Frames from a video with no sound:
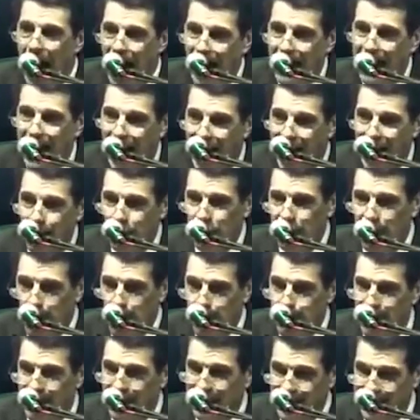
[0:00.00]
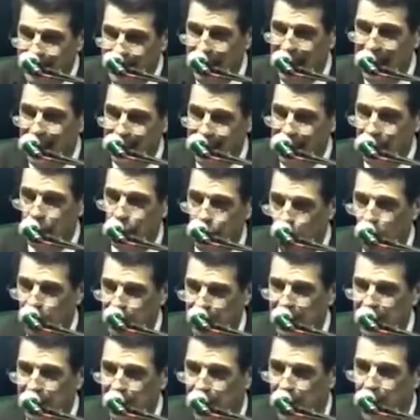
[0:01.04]
aquellos que practican esas
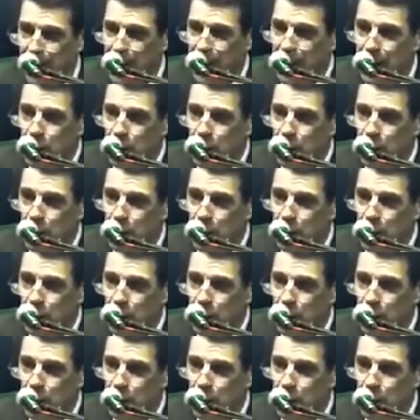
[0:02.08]
cosas,